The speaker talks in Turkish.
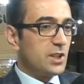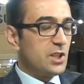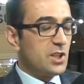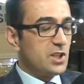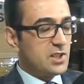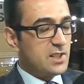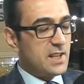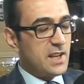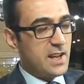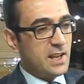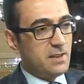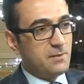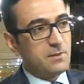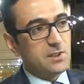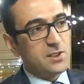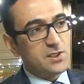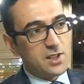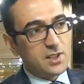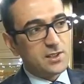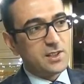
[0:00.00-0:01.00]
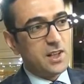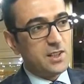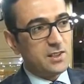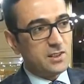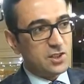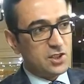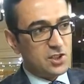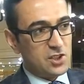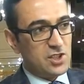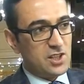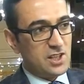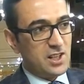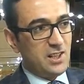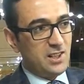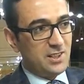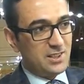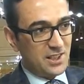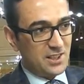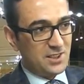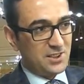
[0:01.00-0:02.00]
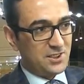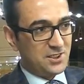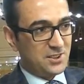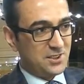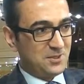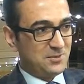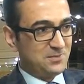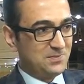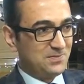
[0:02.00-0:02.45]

işleyen ve satan kişiye denir.